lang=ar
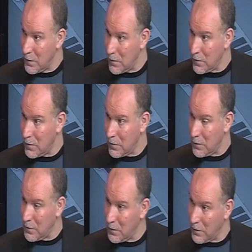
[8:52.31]
le, le,
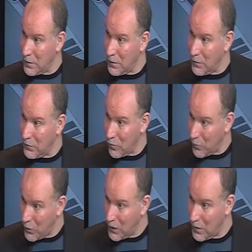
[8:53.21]
le, ils
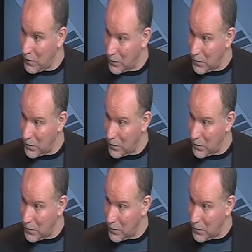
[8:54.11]
ont pris euh,